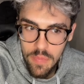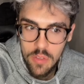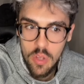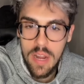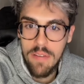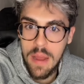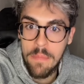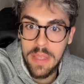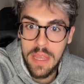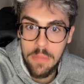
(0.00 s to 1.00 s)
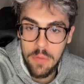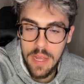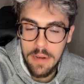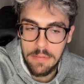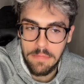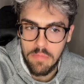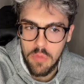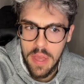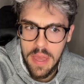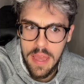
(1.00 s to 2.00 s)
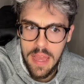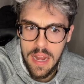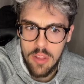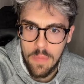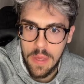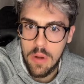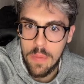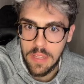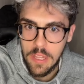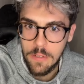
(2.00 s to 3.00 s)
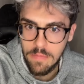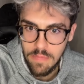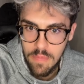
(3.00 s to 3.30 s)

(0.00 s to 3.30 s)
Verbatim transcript: No, verás mañana el mundial. ¿No es el domingo el partido?